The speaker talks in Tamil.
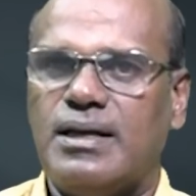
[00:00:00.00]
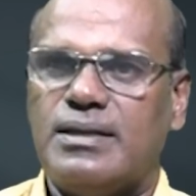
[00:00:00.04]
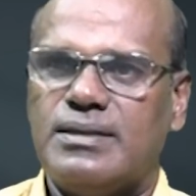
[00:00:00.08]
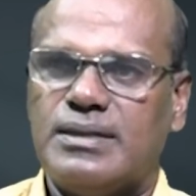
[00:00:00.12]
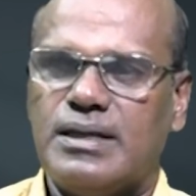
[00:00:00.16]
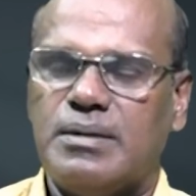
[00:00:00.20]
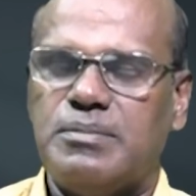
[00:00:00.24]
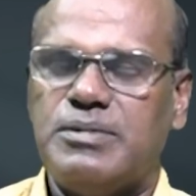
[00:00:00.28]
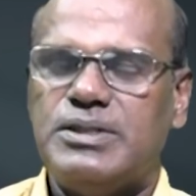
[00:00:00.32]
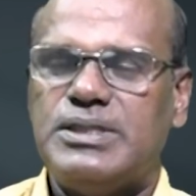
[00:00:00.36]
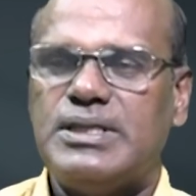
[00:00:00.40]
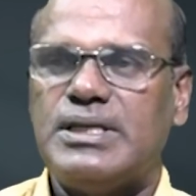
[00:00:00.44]

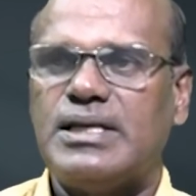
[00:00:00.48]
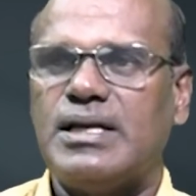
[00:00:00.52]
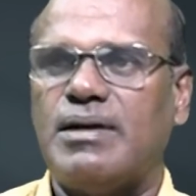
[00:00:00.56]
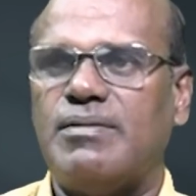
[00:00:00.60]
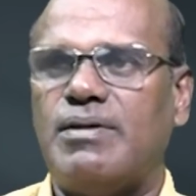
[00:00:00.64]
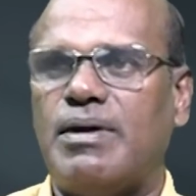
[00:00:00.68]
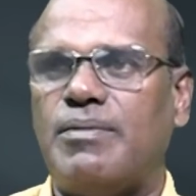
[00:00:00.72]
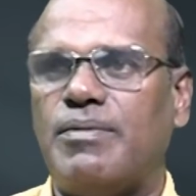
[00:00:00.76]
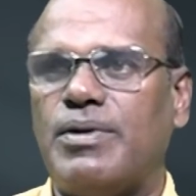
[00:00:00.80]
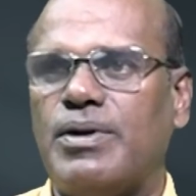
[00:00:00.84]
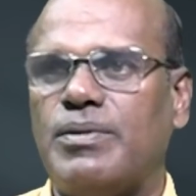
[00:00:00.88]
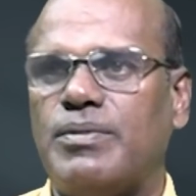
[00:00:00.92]
தேமுதிகவை
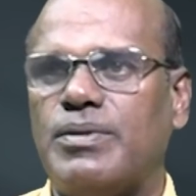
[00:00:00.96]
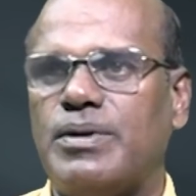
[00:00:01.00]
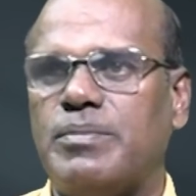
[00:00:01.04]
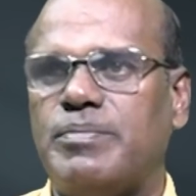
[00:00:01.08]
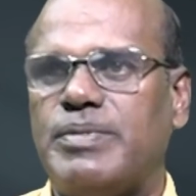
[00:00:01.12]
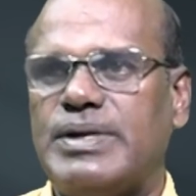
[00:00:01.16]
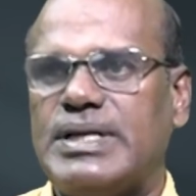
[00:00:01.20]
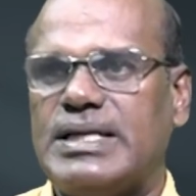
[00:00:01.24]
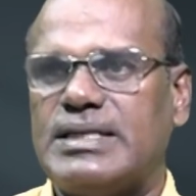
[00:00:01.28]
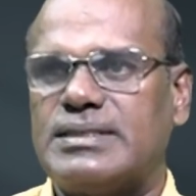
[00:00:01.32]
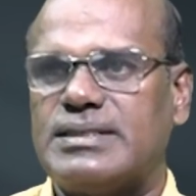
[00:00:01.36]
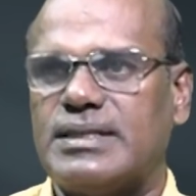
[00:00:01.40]
அவ்வளோ ஒன்றும்
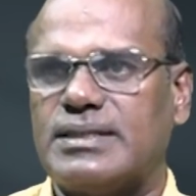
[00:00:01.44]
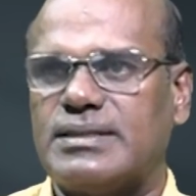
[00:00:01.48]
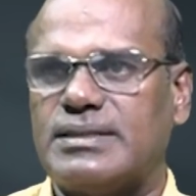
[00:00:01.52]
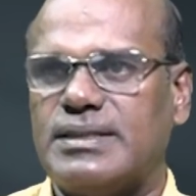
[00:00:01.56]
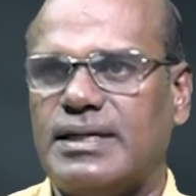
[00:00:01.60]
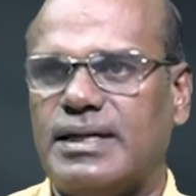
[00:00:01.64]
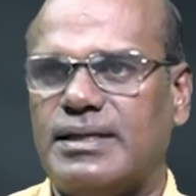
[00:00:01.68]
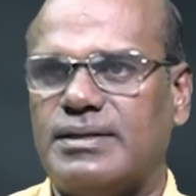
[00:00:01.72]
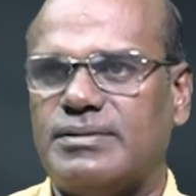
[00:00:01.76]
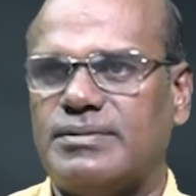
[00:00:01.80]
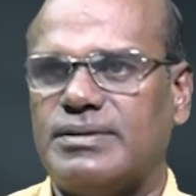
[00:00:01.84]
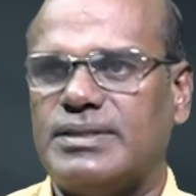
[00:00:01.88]
பெரிய
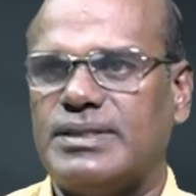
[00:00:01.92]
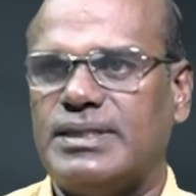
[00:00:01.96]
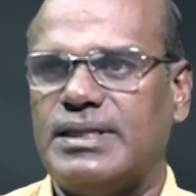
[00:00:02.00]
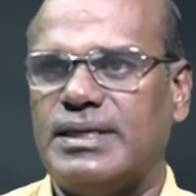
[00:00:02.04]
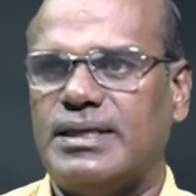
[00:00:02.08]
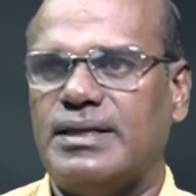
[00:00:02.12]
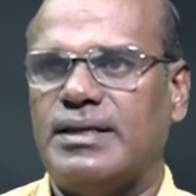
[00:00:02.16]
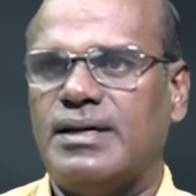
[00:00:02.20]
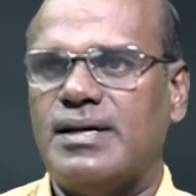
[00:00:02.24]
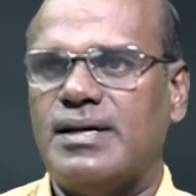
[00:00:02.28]
சக்தியாட்டு வந்து